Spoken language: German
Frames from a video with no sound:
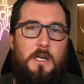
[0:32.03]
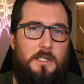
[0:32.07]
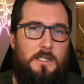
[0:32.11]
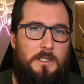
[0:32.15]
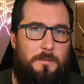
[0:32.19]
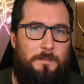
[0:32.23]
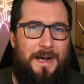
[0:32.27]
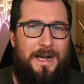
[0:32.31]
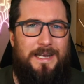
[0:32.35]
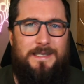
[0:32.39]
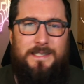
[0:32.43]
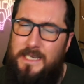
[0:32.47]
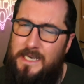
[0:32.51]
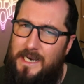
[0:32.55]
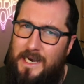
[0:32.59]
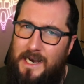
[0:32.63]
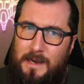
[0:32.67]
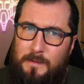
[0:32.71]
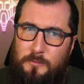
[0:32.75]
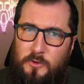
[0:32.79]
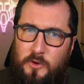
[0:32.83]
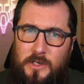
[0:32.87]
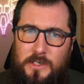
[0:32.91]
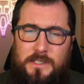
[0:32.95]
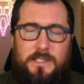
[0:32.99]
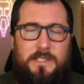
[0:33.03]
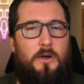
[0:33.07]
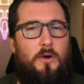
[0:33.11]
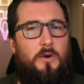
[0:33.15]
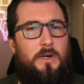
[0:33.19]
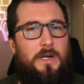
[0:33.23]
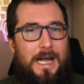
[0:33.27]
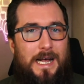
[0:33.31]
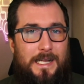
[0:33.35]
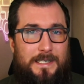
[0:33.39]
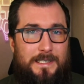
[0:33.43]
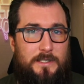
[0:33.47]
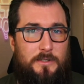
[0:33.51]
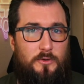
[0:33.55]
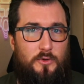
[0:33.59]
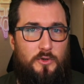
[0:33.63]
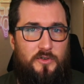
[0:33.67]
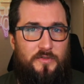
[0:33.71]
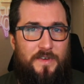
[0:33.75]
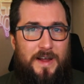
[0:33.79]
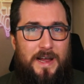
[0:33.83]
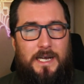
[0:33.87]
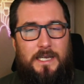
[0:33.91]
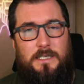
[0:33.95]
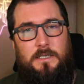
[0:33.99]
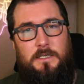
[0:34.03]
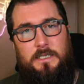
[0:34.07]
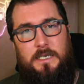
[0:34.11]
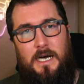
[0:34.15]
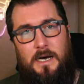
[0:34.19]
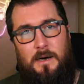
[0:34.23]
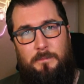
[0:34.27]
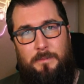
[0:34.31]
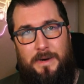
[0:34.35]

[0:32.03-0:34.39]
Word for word: Die beiden Terra-Abenteuer sind auch gar nicht so schwer, die haben